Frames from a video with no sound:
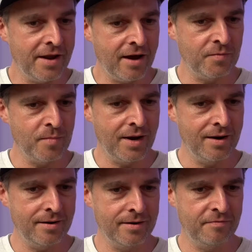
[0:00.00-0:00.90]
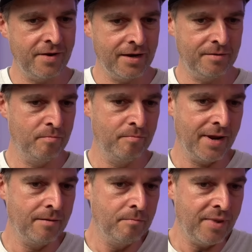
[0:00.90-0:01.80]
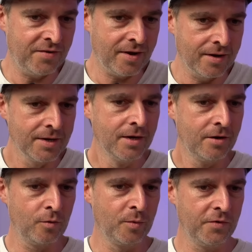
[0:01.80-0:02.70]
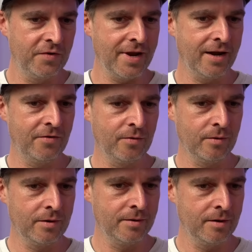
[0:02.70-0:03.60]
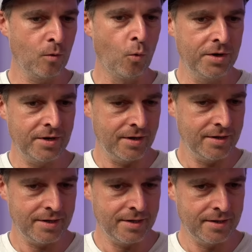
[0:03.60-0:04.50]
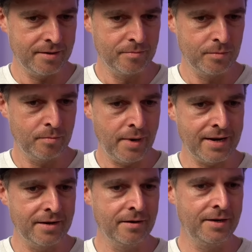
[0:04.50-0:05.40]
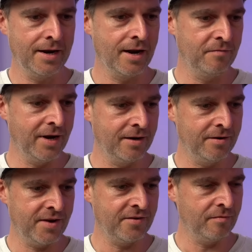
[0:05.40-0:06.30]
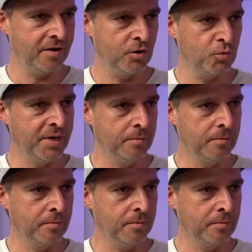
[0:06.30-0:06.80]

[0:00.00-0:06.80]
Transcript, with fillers: erstmal äh, vielleicht dann besser zu benutzen als so die, die rote ähm, Platten, die dann halt wirklich sehr, sehr wenig Spiel